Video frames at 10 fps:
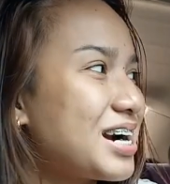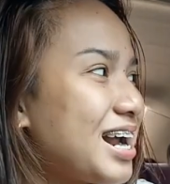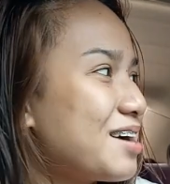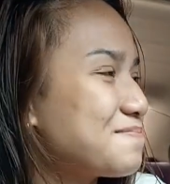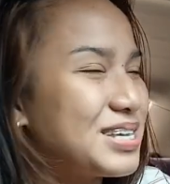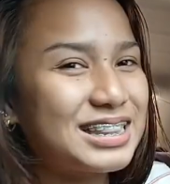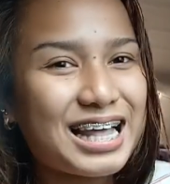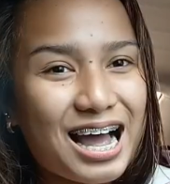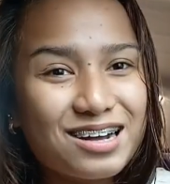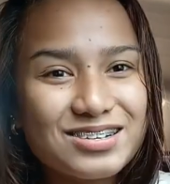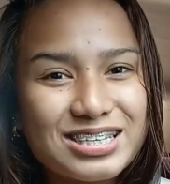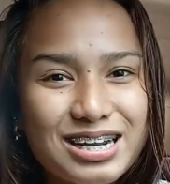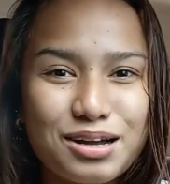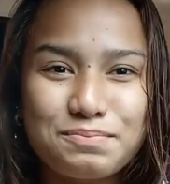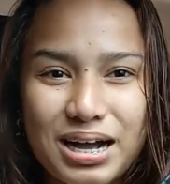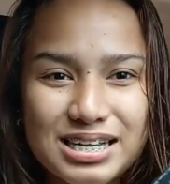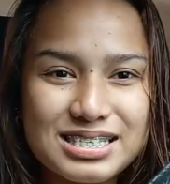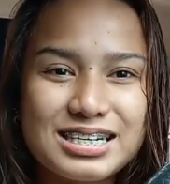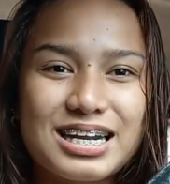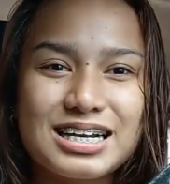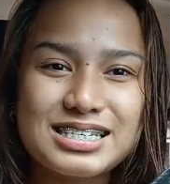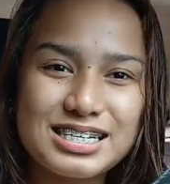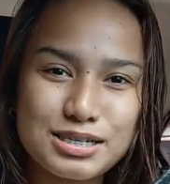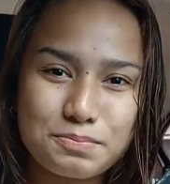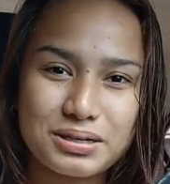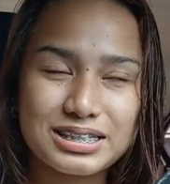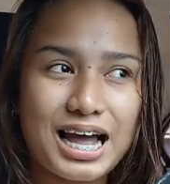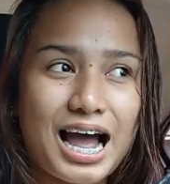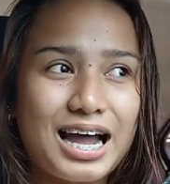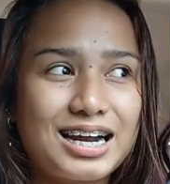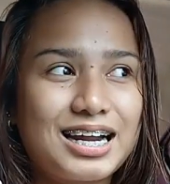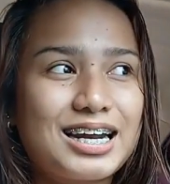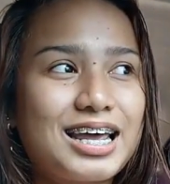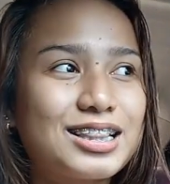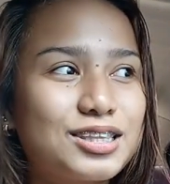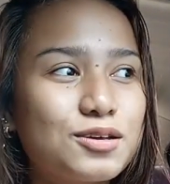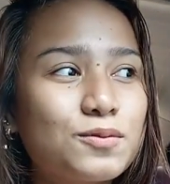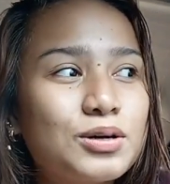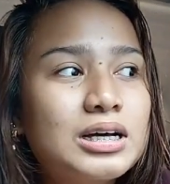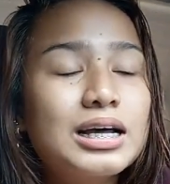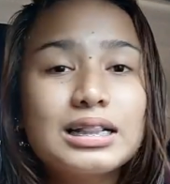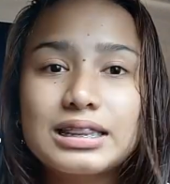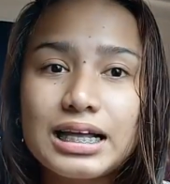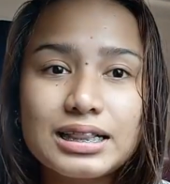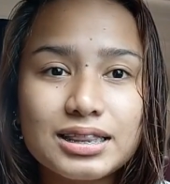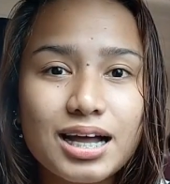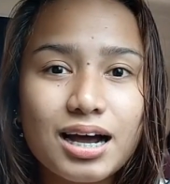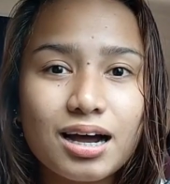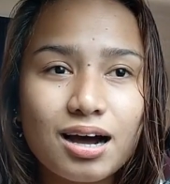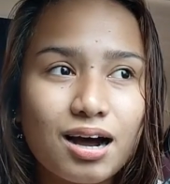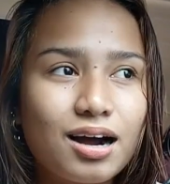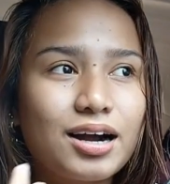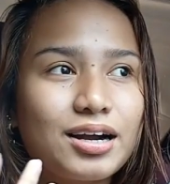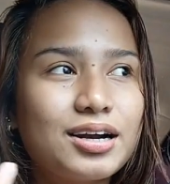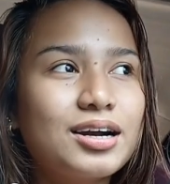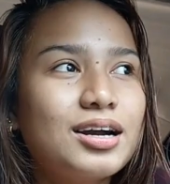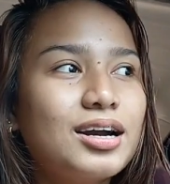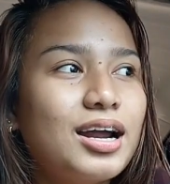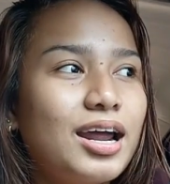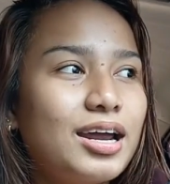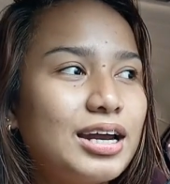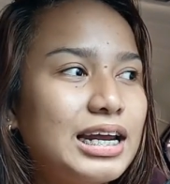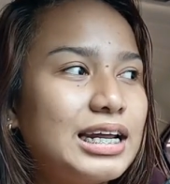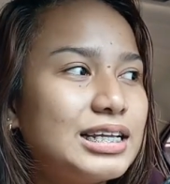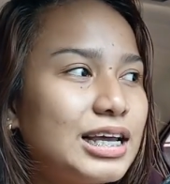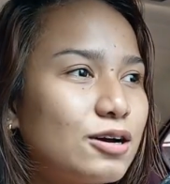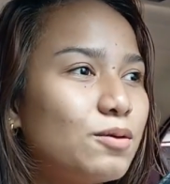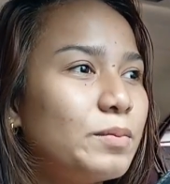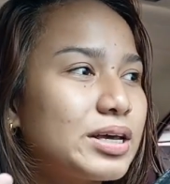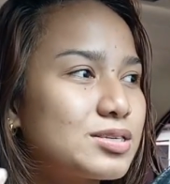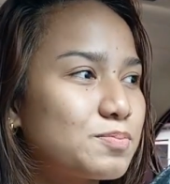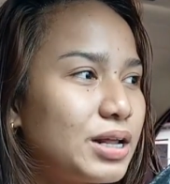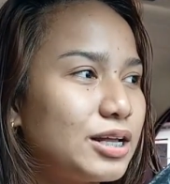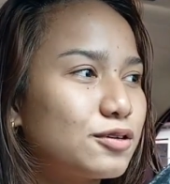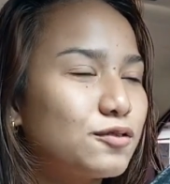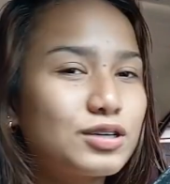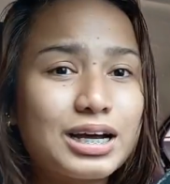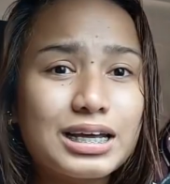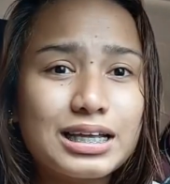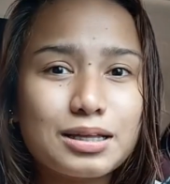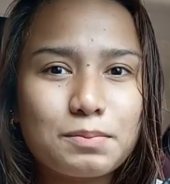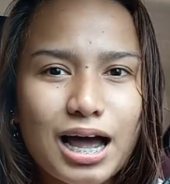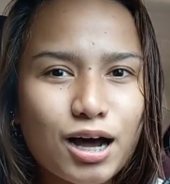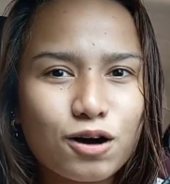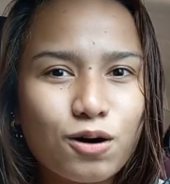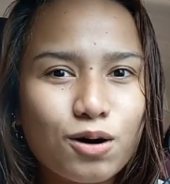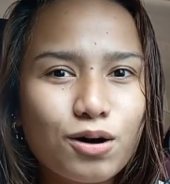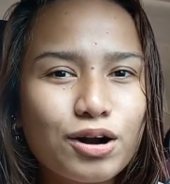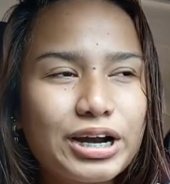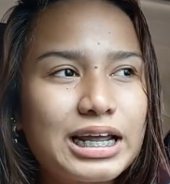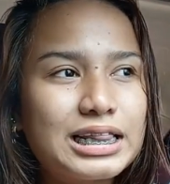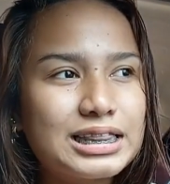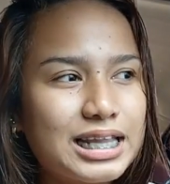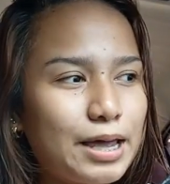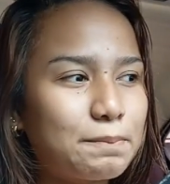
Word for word: maraming tao sa labas na nagsisipagdaanan and yung tint ng car hindi ko ma-explain kung nakikita ba ako or hindi.